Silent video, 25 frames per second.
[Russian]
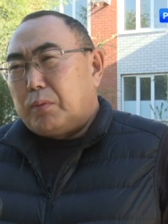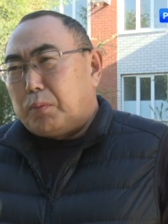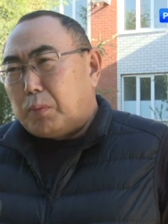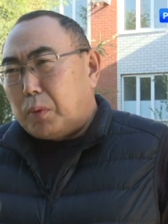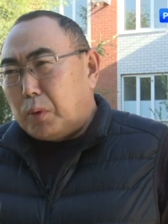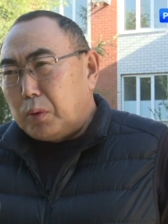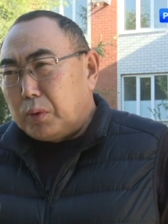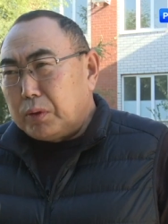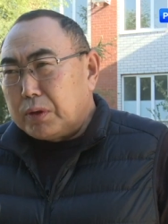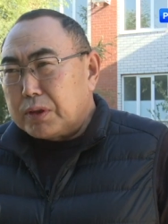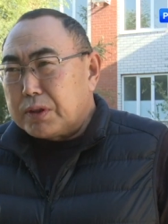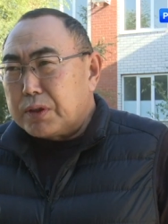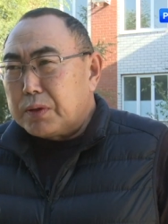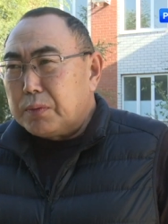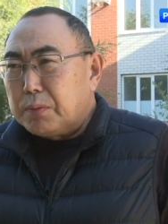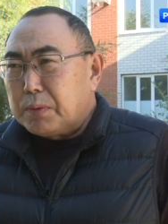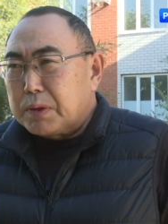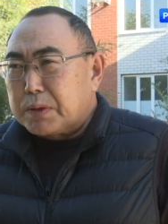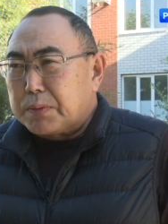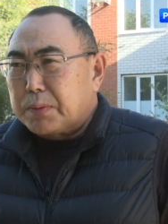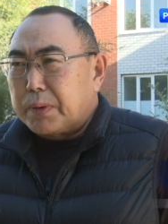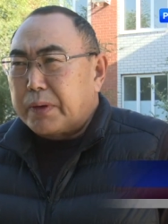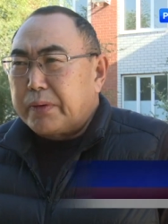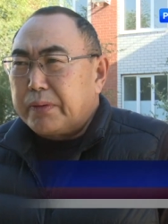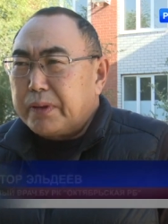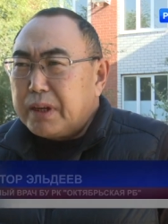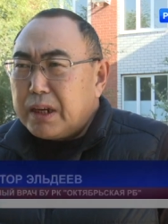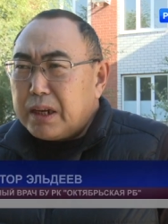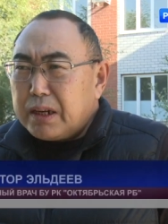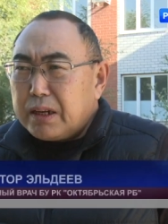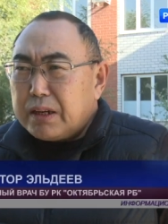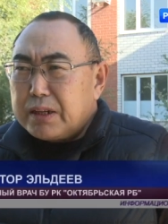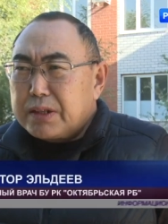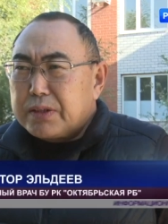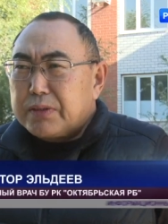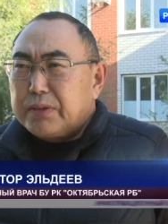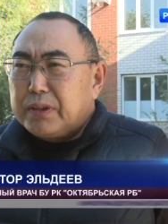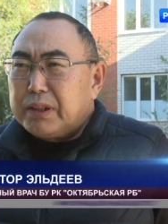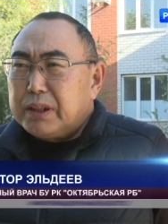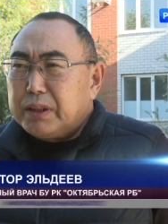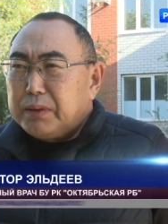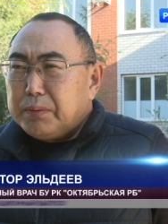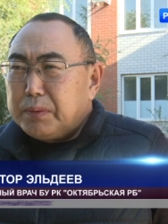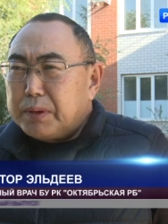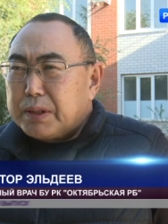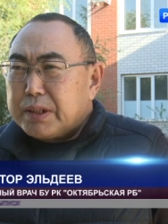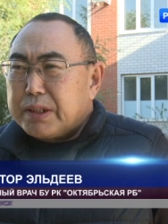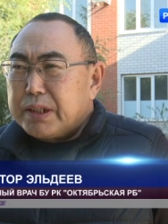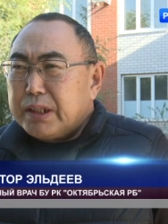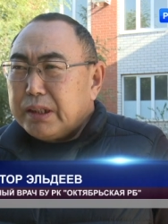Полностью мы справлялись
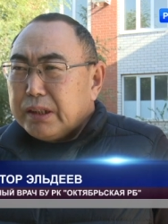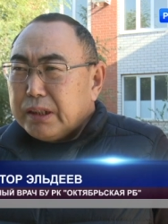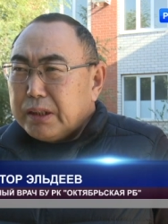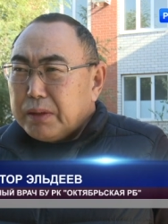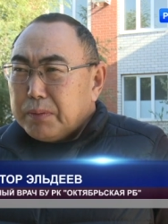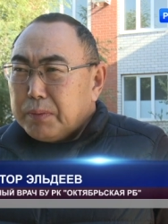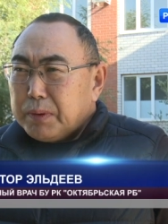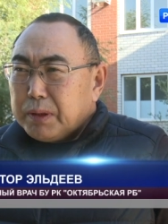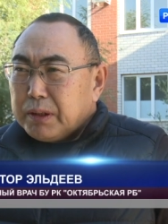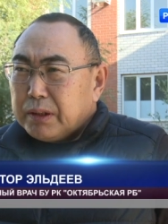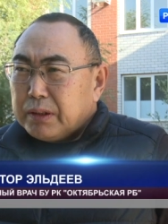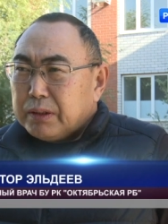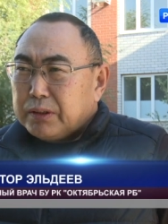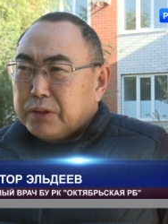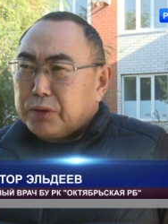своими силами,